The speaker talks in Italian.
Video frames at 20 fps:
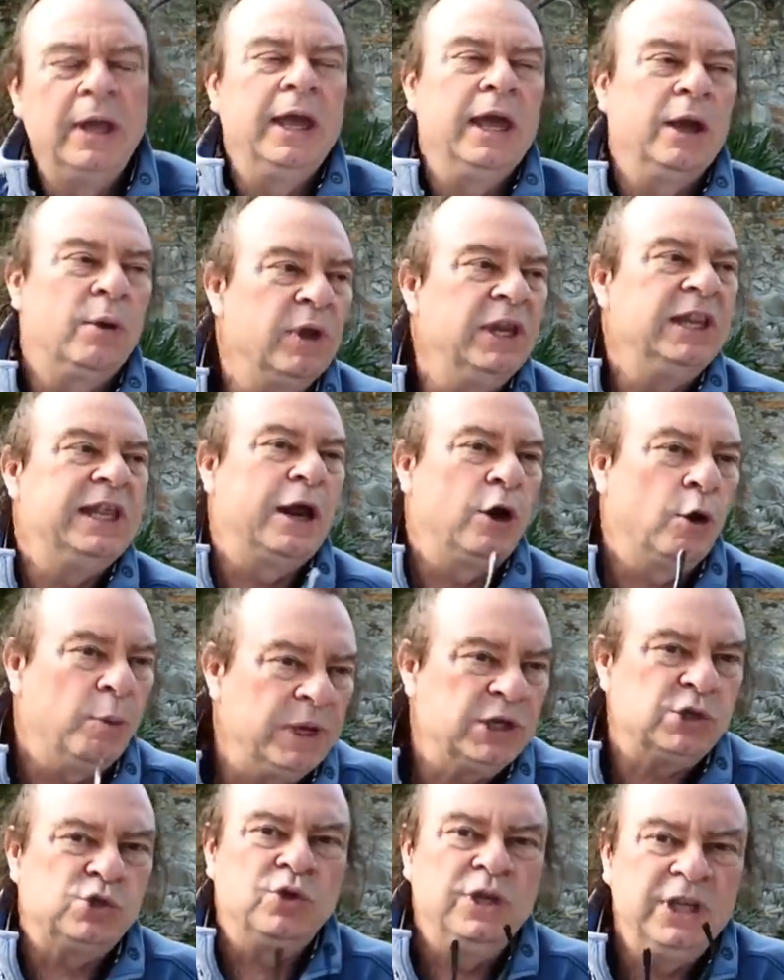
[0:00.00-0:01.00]
e quindi hanno
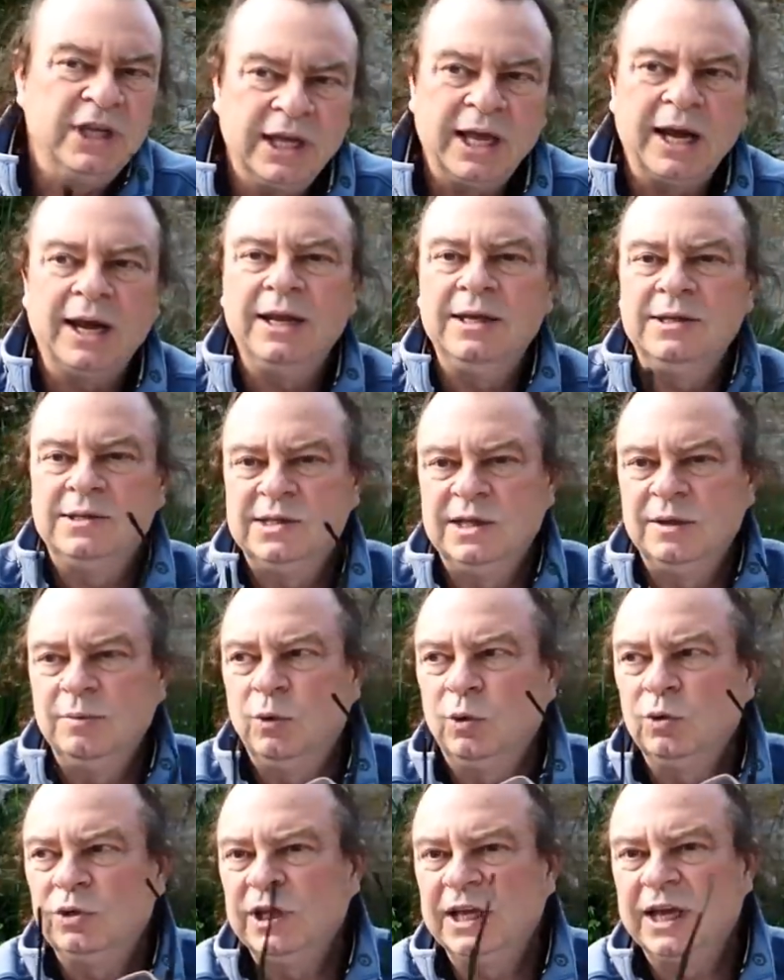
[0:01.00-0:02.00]
messo in crisi
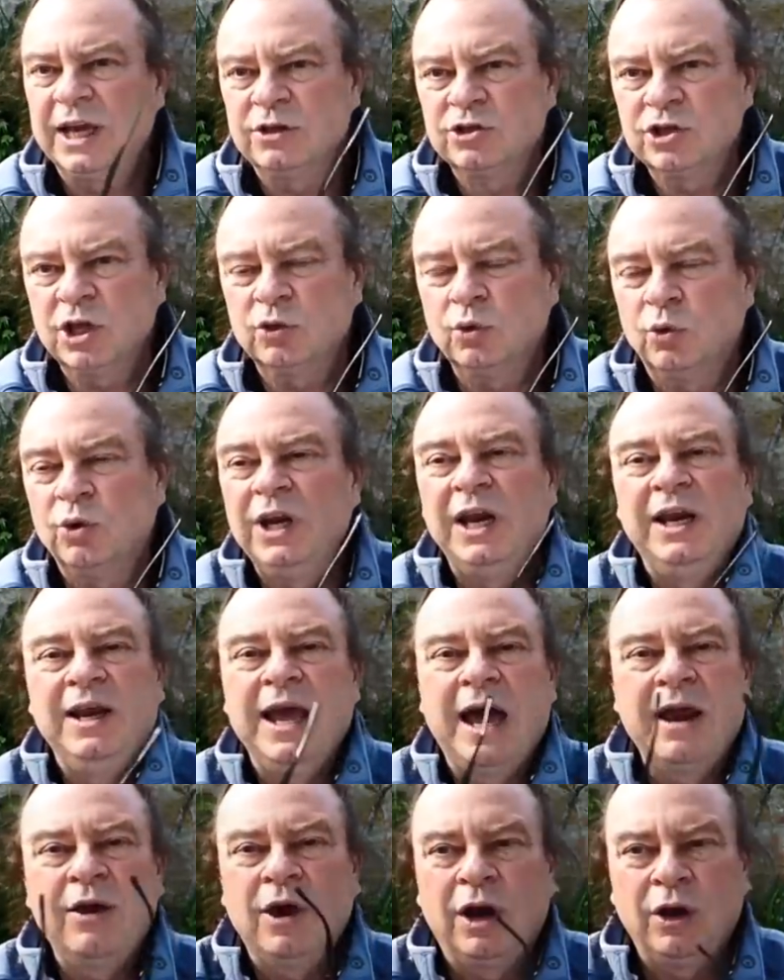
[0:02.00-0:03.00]
molti cacciatori e
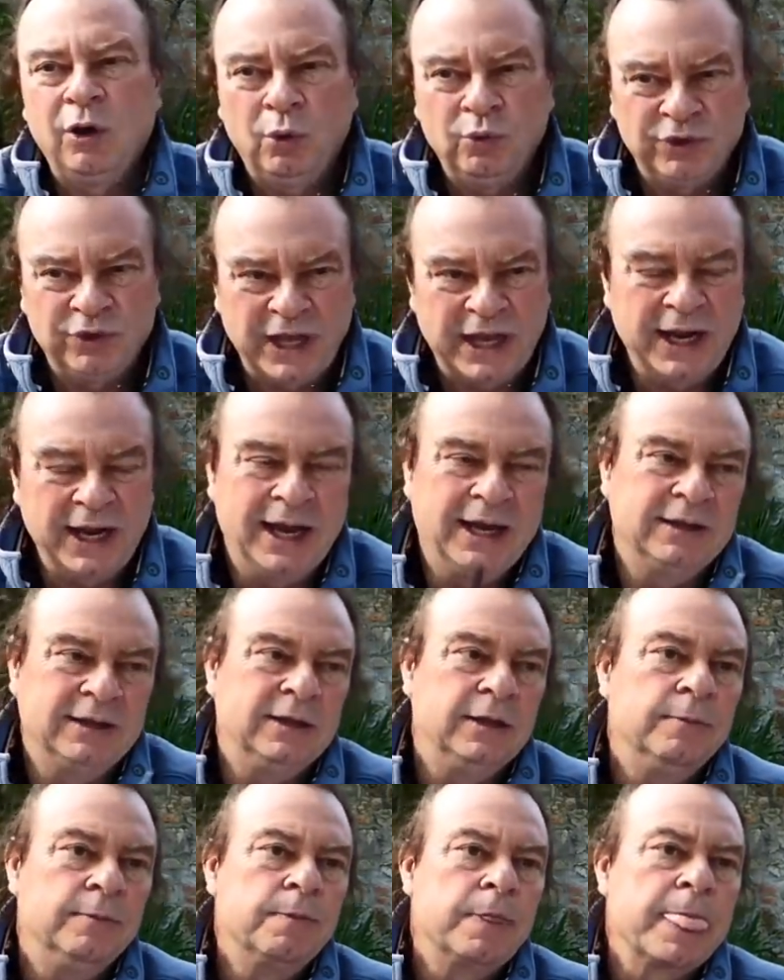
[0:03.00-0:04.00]
li hanno
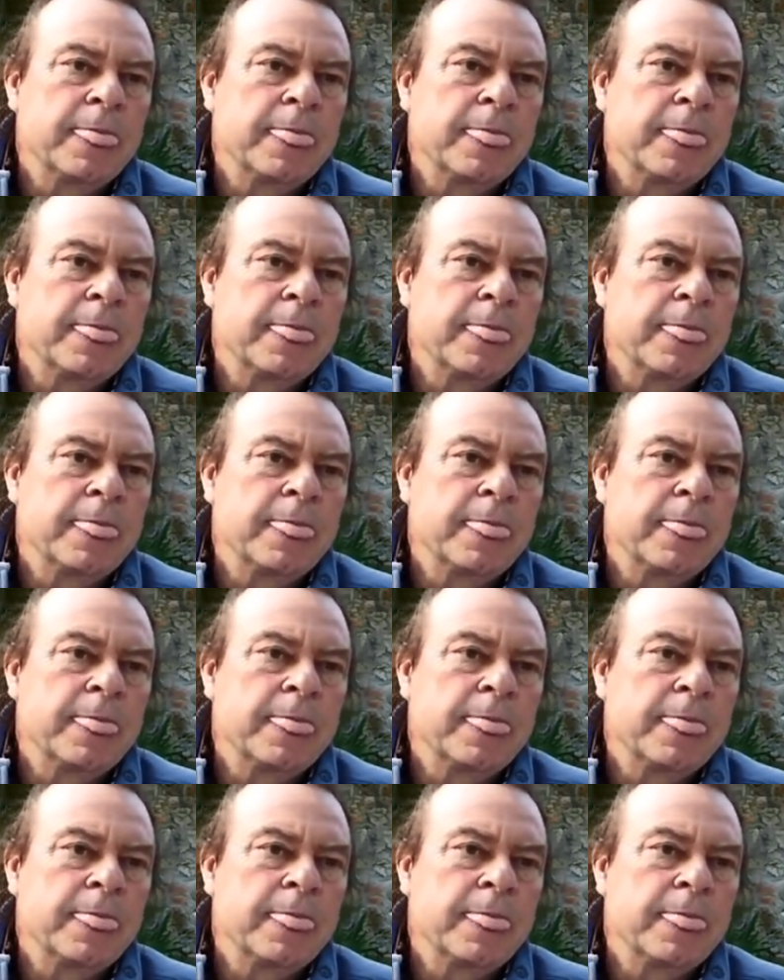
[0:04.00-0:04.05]
allontanati